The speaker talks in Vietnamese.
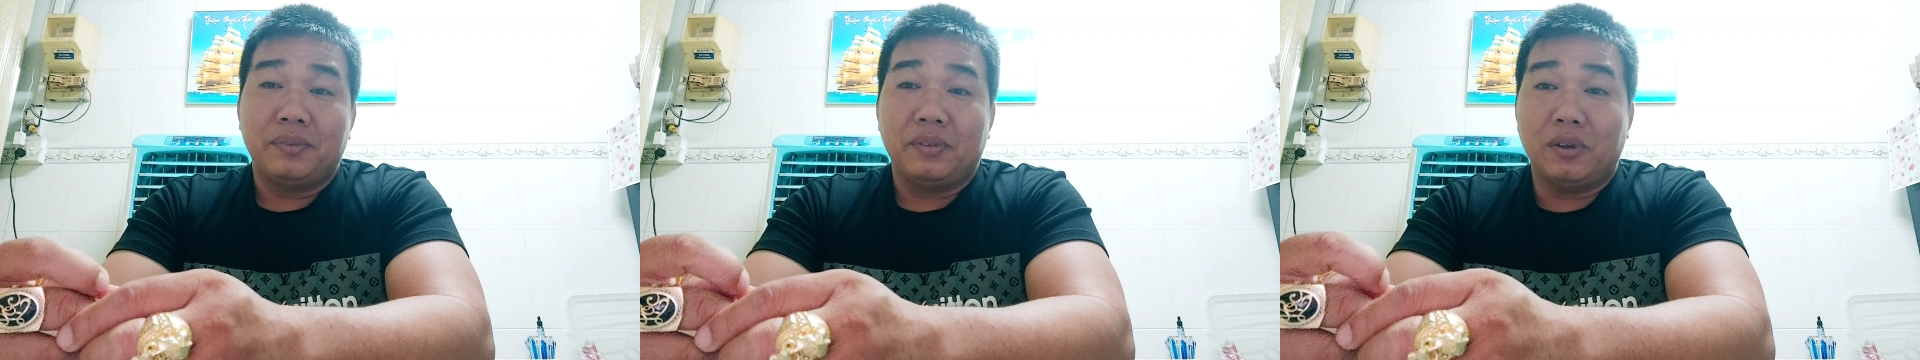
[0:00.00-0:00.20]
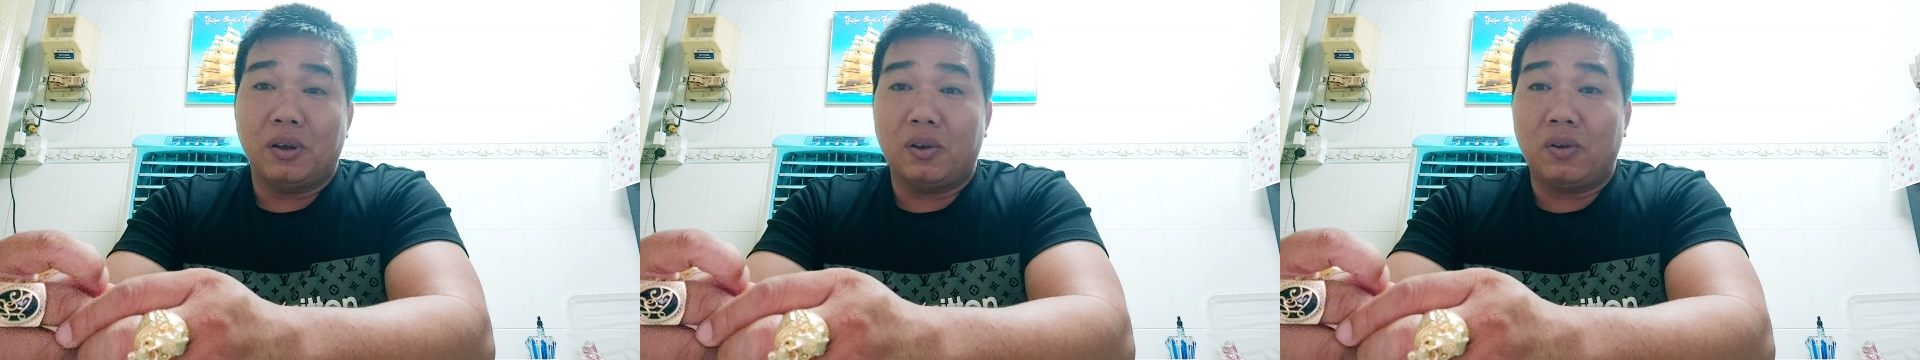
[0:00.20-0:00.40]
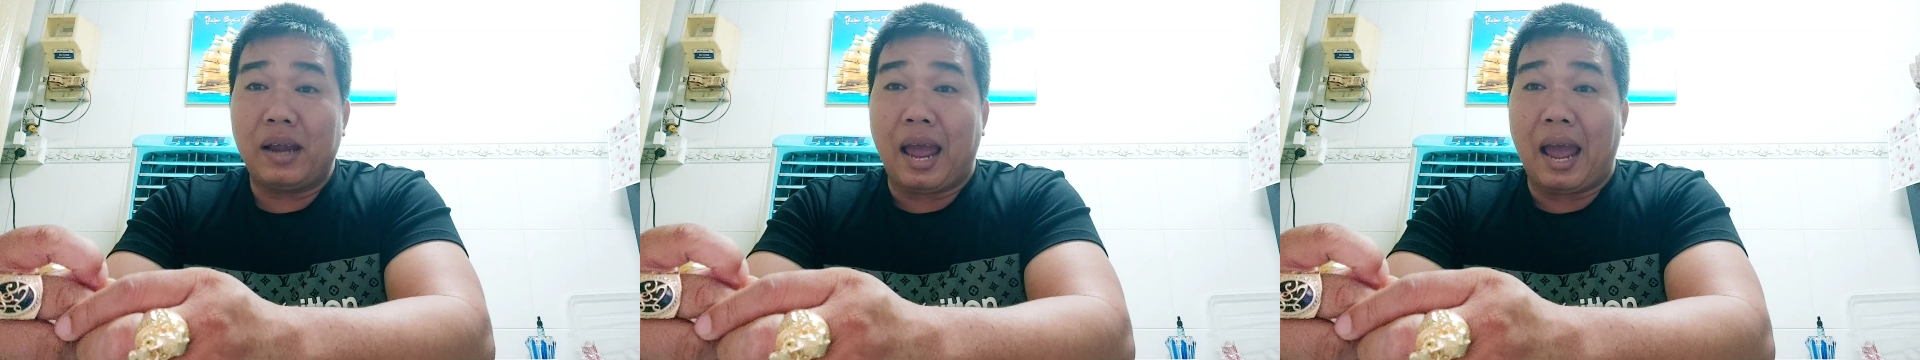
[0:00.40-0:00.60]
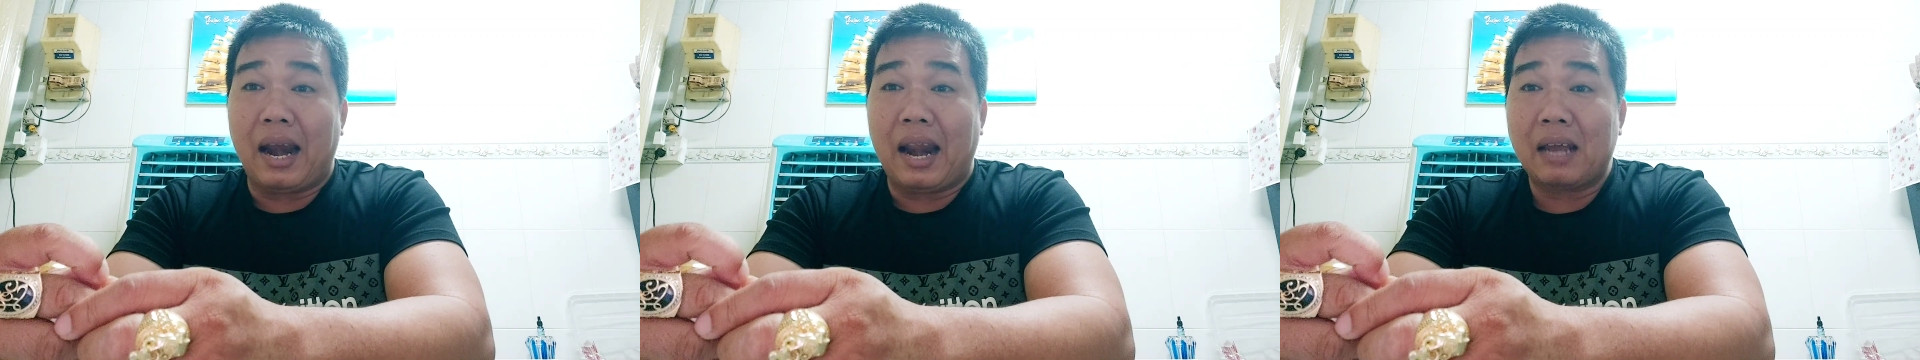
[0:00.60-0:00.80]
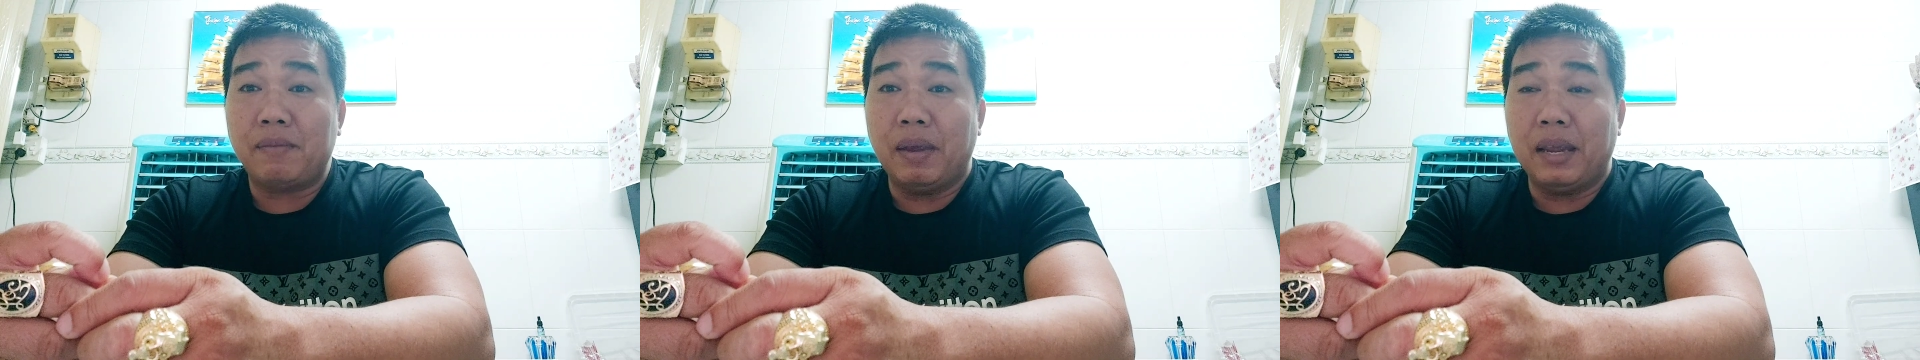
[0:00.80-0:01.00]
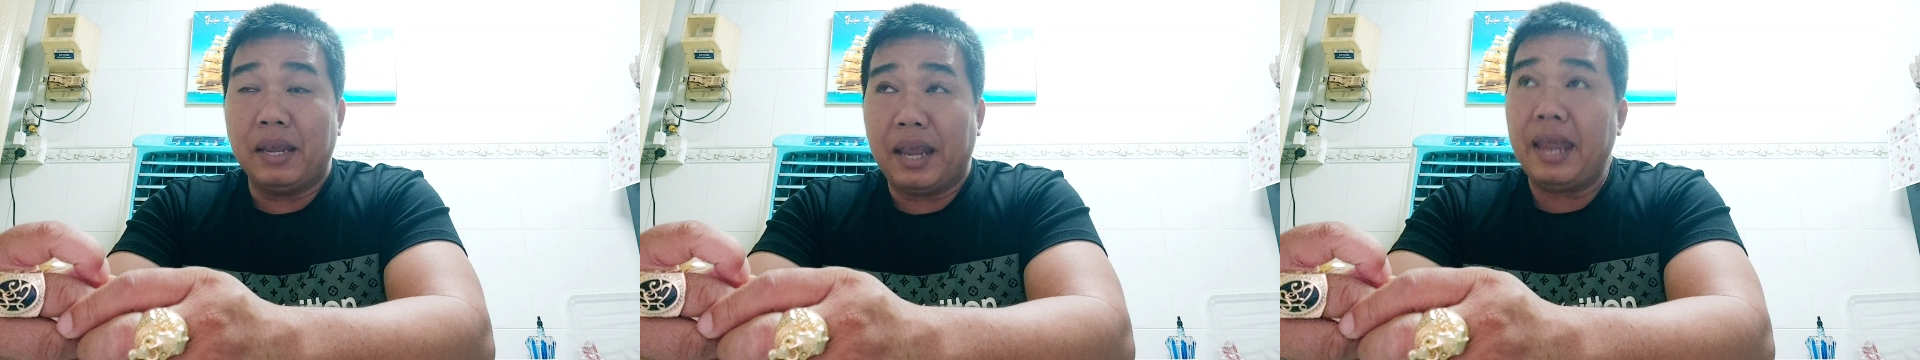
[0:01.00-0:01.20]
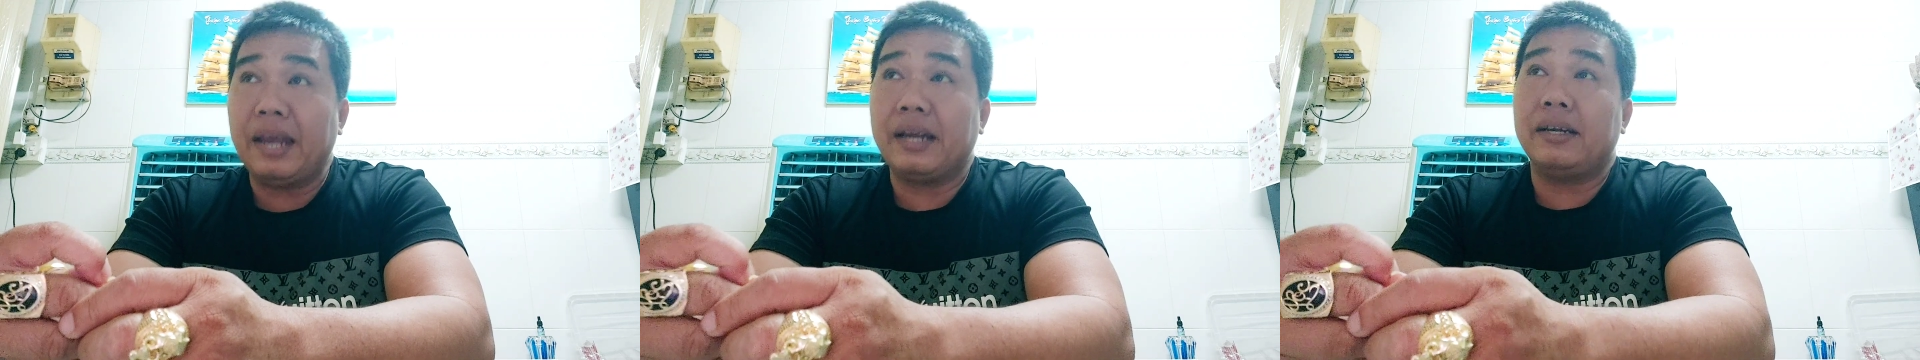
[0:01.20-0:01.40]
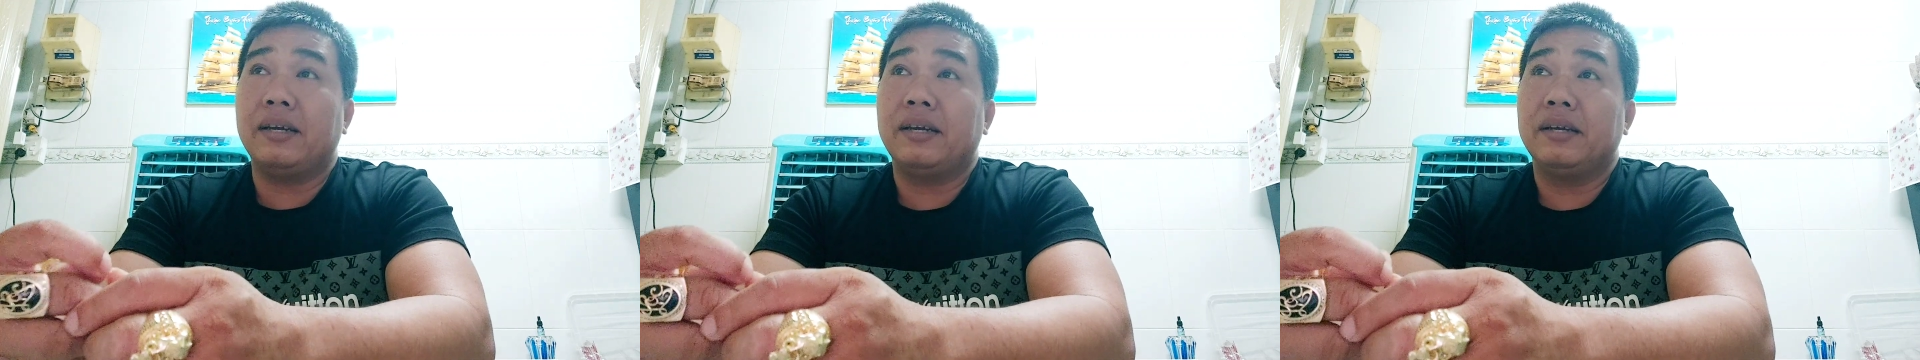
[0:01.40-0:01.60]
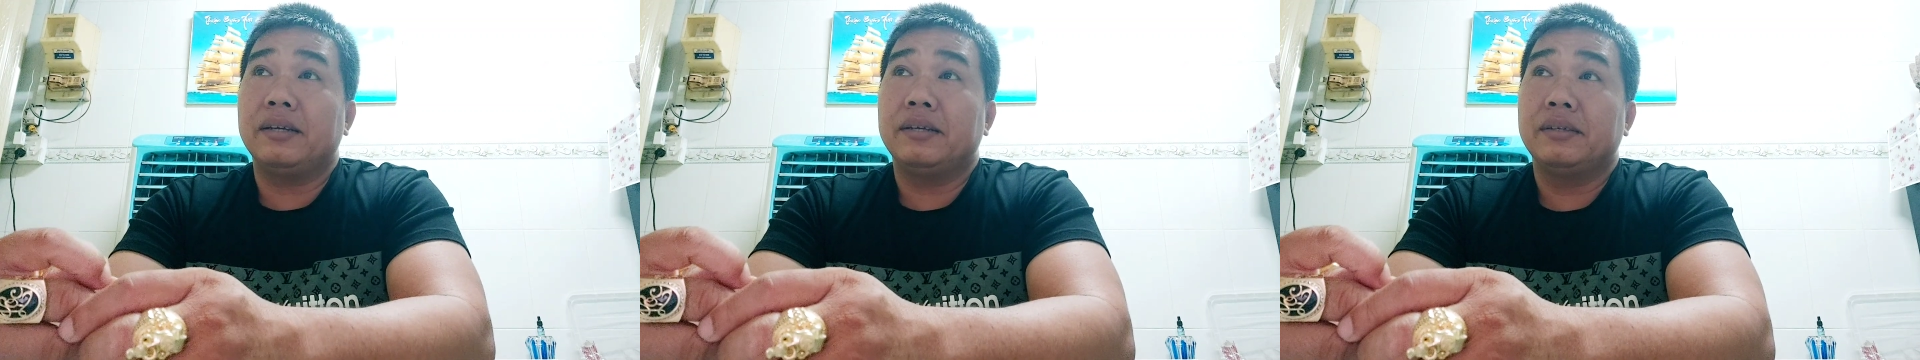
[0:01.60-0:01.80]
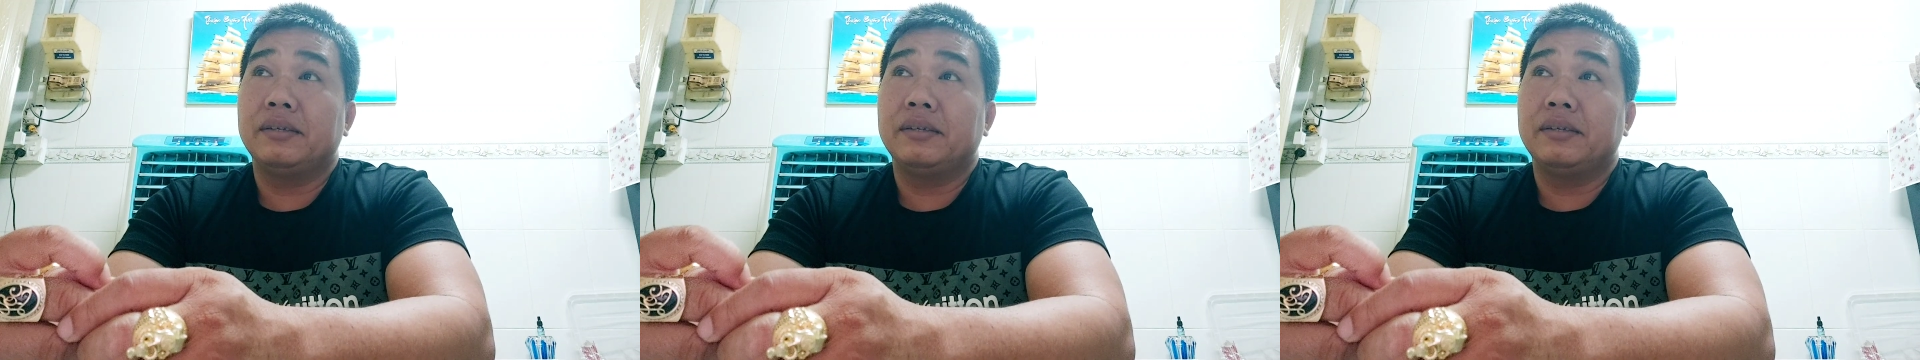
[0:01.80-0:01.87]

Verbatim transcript: rồi con gà đang bị kiết nữa